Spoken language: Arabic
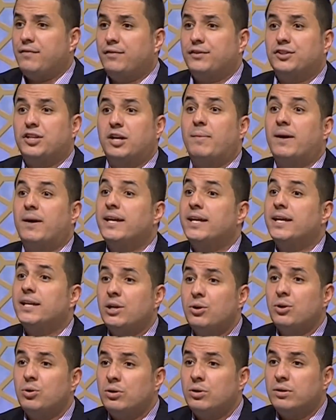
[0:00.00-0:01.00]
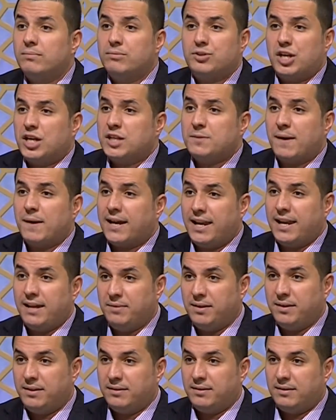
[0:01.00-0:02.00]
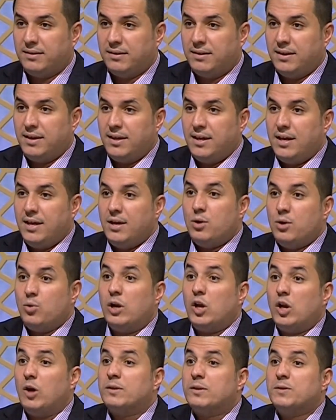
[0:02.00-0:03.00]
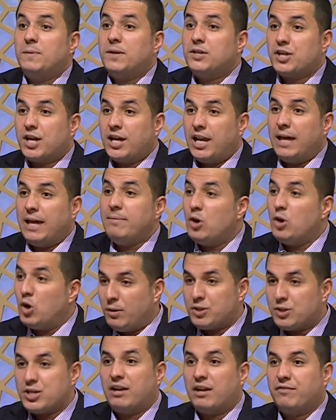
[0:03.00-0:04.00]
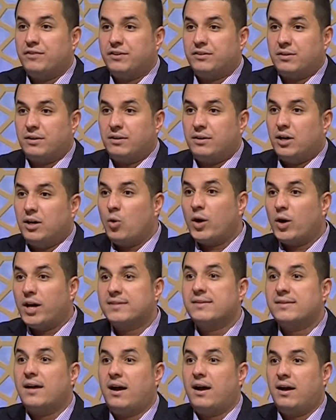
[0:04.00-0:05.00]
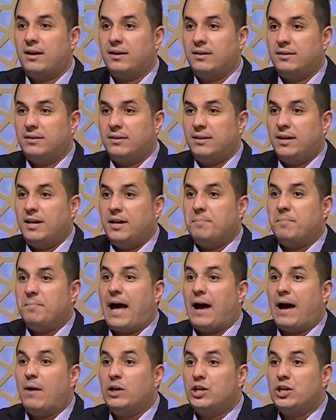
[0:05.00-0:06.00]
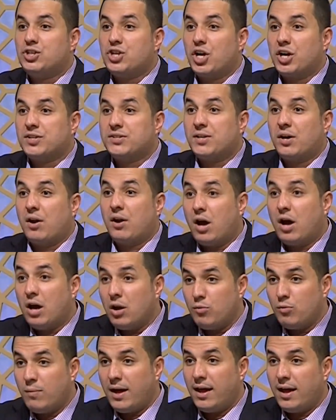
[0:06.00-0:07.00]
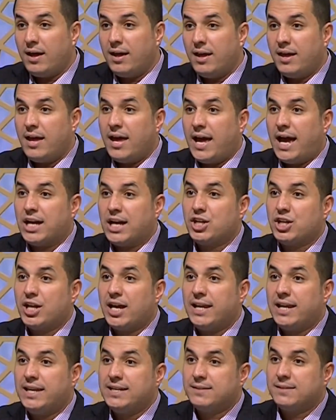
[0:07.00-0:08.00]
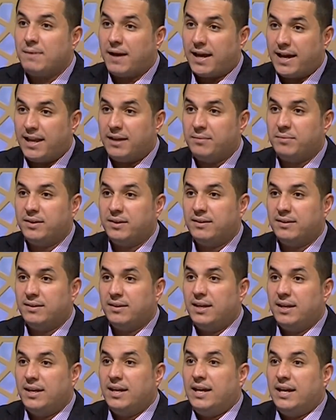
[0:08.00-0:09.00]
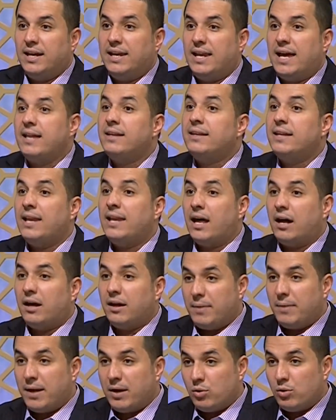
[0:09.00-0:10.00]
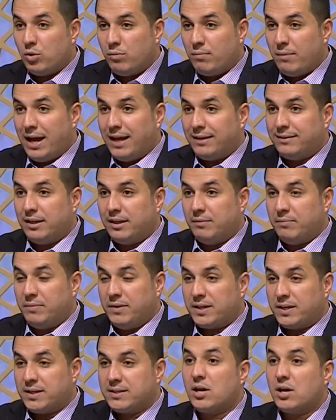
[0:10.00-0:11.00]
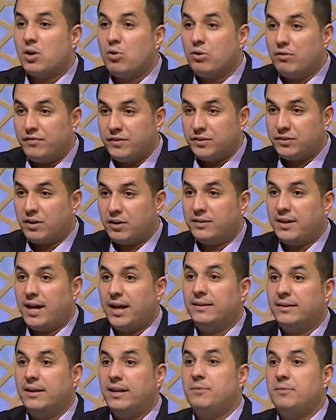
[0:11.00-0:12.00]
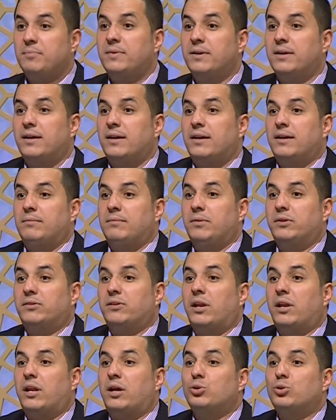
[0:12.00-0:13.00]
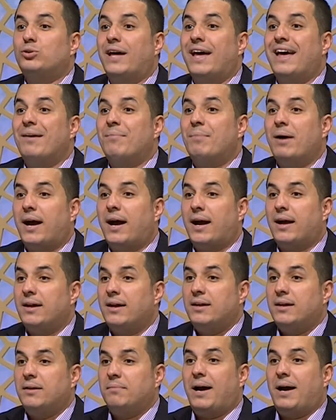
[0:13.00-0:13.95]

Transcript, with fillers: عرفتش ابين له مش هيسمع كلامي ولو ما سمعش كلامي هو ماشي على الفطره هو كده صح ما حاولش اكسرها له بقى عشان اخليه يسمع كلامي لان الاباء والامهات اللي بيكسروا الفطره دي عند الابن بيطلعوه تابع